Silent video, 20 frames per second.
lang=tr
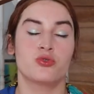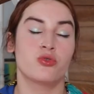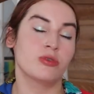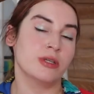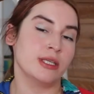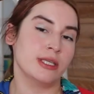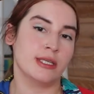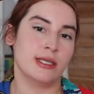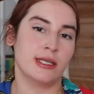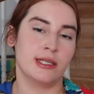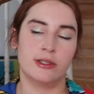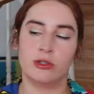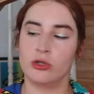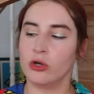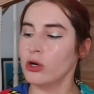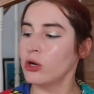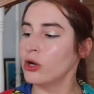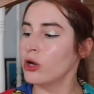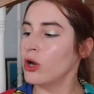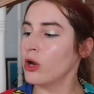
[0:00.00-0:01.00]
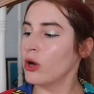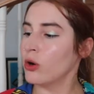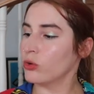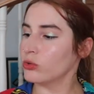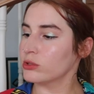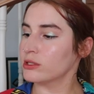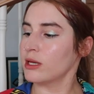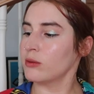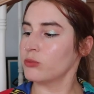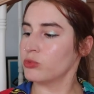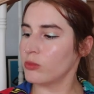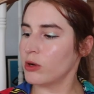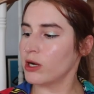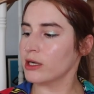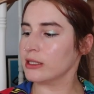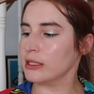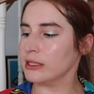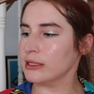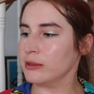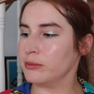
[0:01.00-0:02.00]
çok iyi geliyor. O yüzden bu
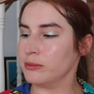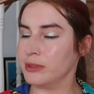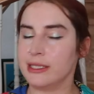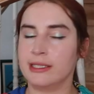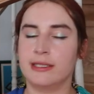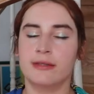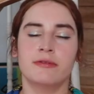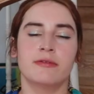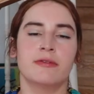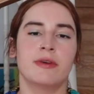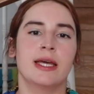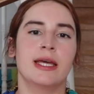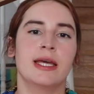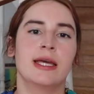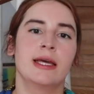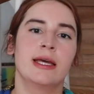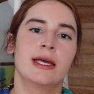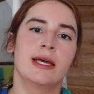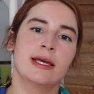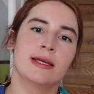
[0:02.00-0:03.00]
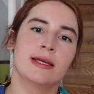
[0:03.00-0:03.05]
markayı da bildim ve